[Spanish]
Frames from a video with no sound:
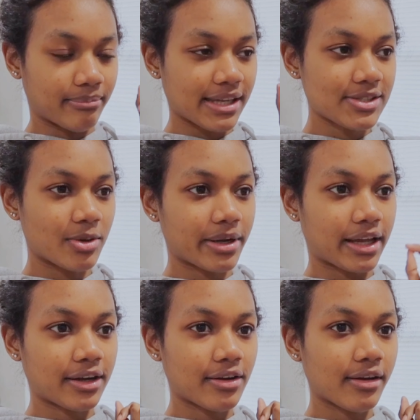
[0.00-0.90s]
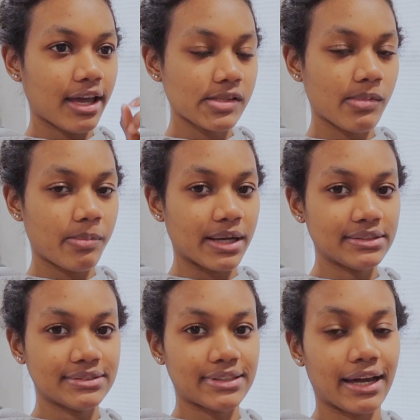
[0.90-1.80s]
Mi sobrino y su
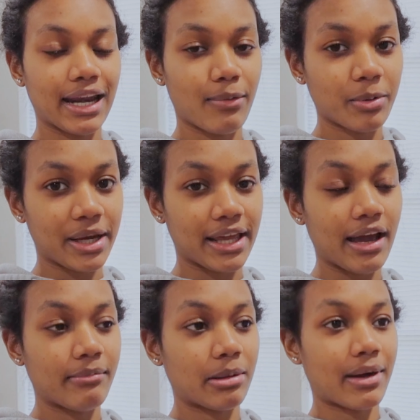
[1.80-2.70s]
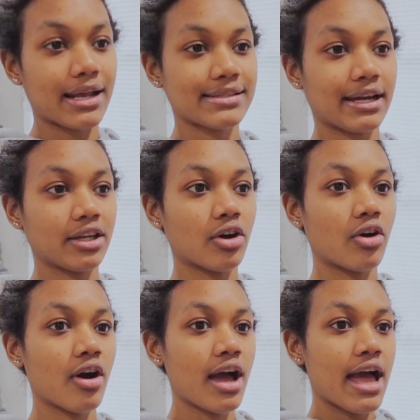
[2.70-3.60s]
papá están en la barbería, hermana
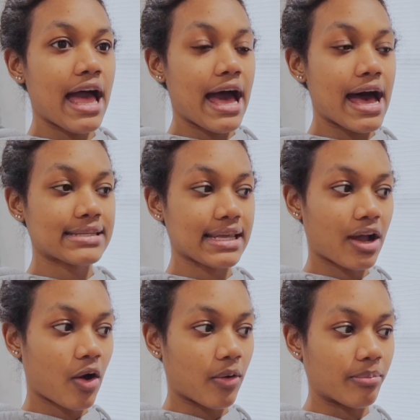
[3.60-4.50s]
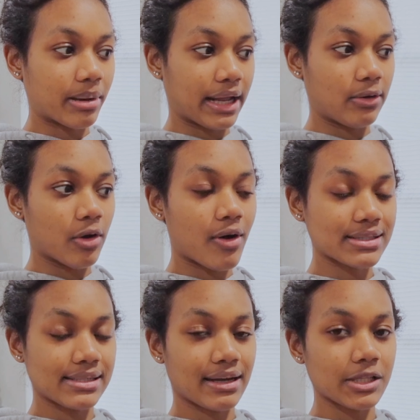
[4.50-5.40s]
salió Hace compra y luego
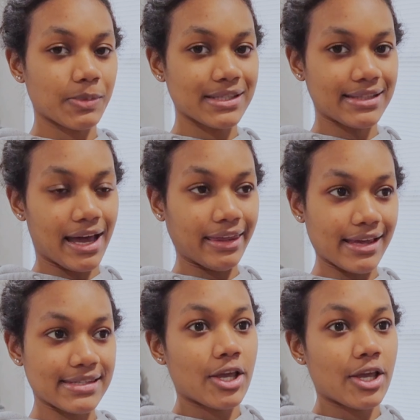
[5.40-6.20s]
hacer las pestañas.